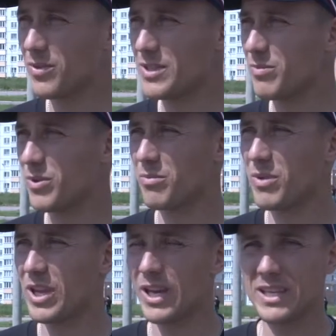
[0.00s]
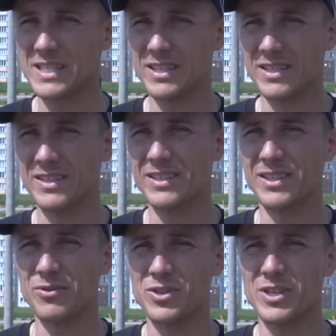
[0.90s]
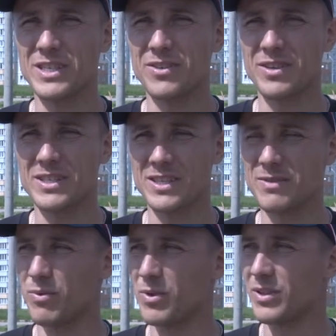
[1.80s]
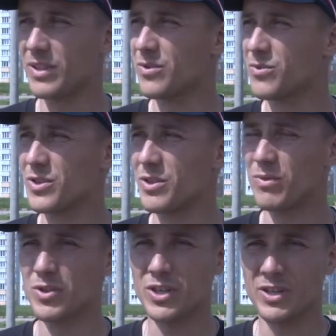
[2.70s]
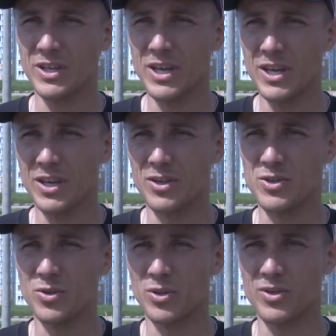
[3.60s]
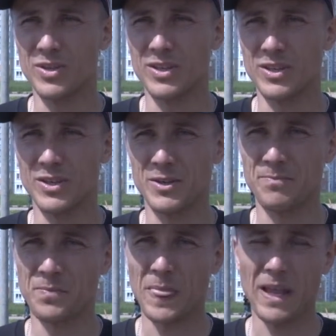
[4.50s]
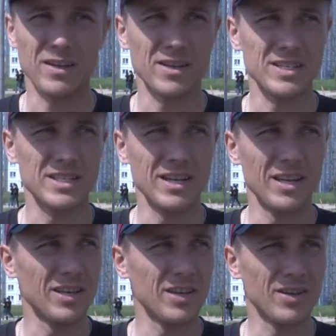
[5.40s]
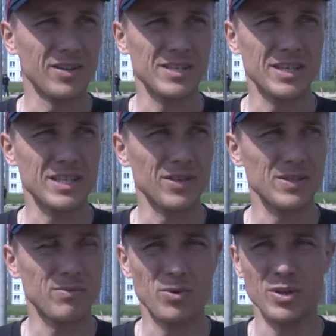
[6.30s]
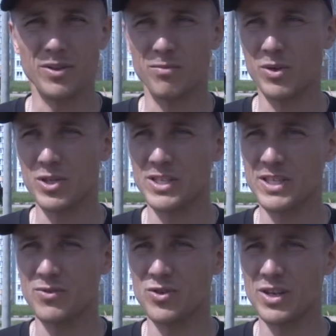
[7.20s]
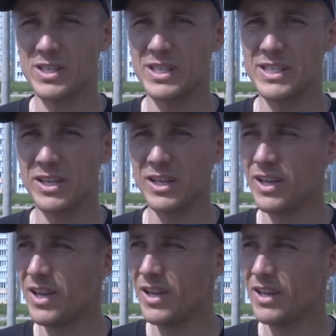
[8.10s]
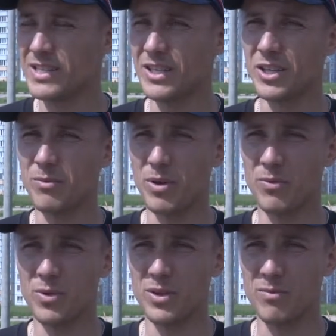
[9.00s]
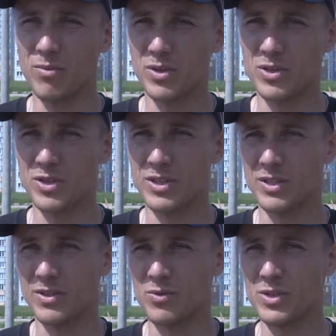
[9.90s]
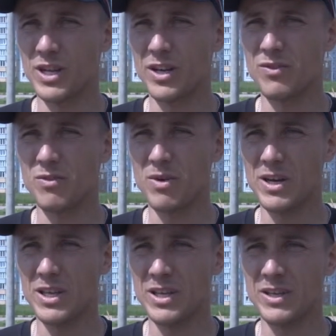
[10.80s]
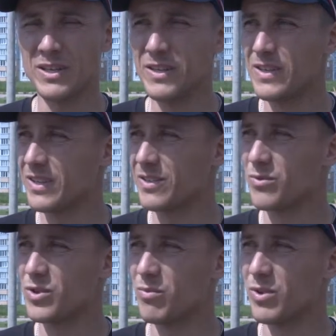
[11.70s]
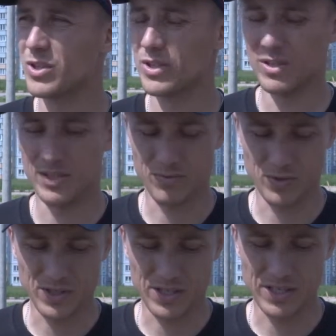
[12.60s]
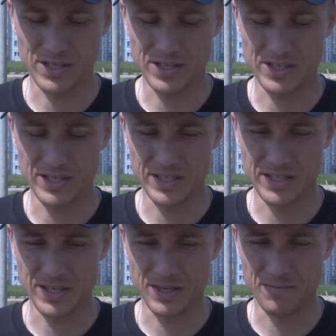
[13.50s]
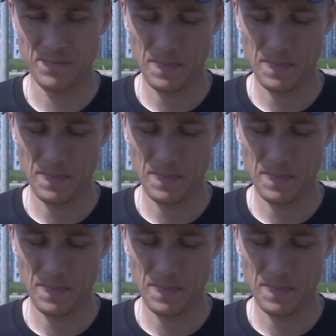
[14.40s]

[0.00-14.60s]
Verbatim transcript: велоспорт меняется, это уже не советский спорт, это уже немножко идет э, разделение детского спорта, больше здесь уже родители деток приводят, больше уделяют внимание, уже больше, можно сказать, родительские